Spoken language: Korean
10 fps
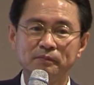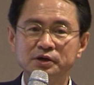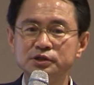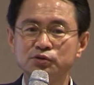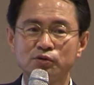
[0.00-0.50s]

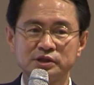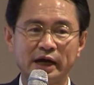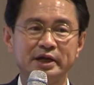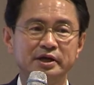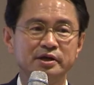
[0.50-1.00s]
의족,
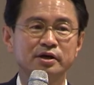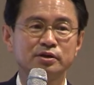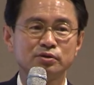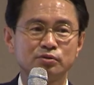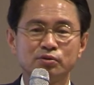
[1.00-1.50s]
다리 이런
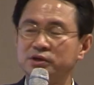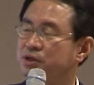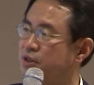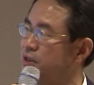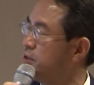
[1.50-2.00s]
것들도
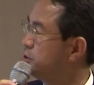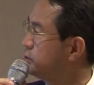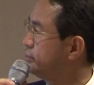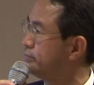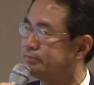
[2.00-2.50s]
거의
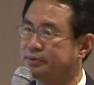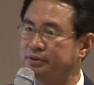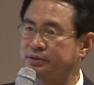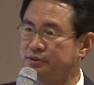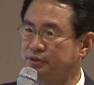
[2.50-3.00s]
지금
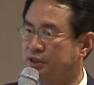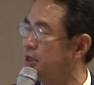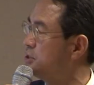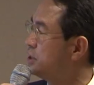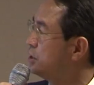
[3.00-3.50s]
뭐그
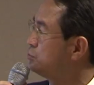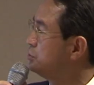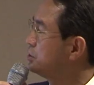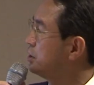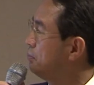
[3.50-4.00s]
대신할 수
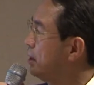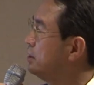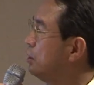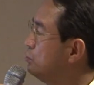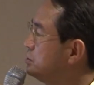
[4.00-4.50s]
있는 게
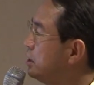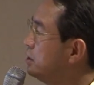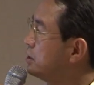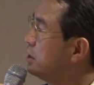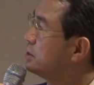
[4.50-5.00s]
많이 나오지
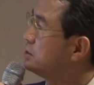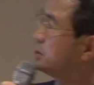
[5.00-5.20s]
않을까 그래